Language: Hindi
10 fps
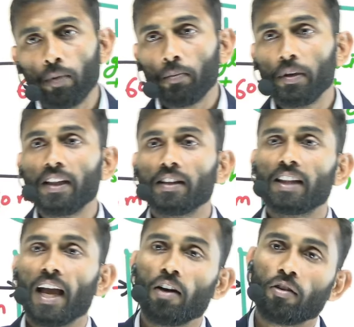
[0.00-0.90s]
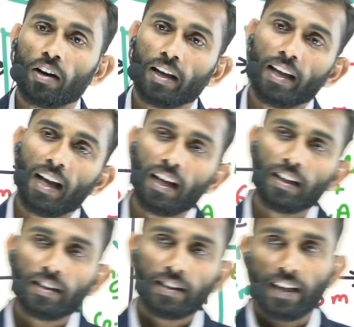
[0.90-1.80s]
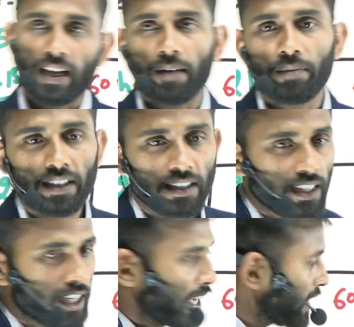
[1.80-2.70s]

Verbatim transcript: भी देता है और नैया तैरा भी देता है कैसे